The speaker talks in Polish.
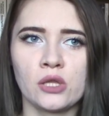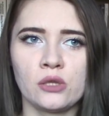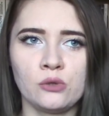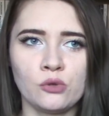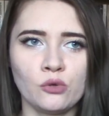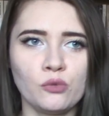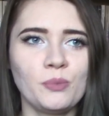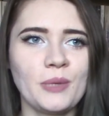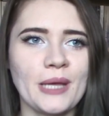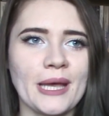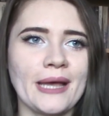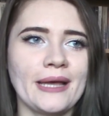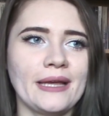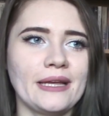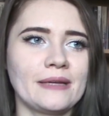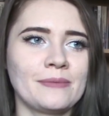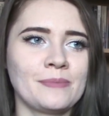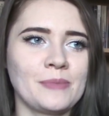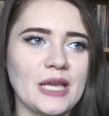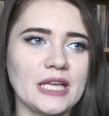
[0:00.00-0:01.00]

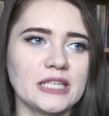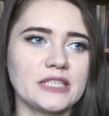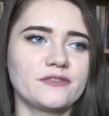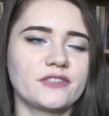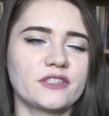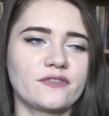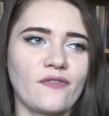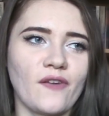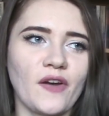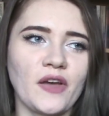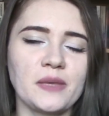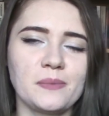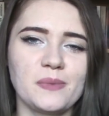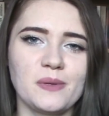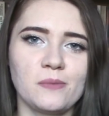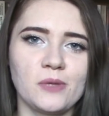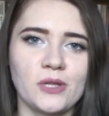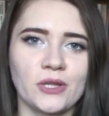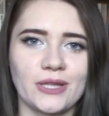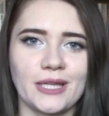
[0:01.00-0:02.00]
lubię mieć w swojej
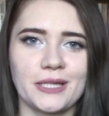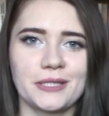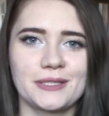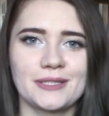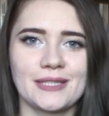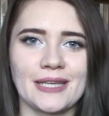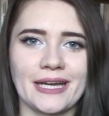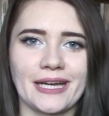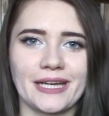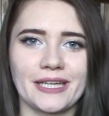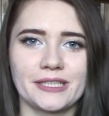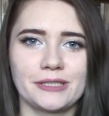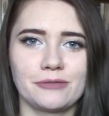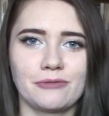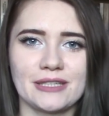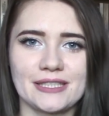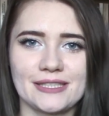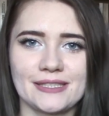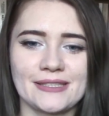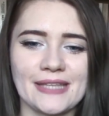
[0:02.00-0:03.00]
biblioteczce jakieś
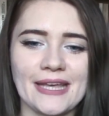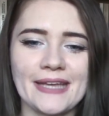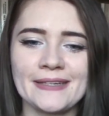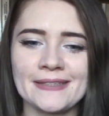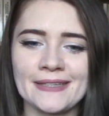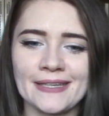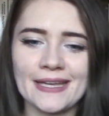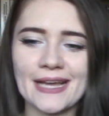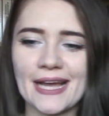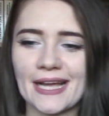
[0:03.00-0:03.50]
westerny,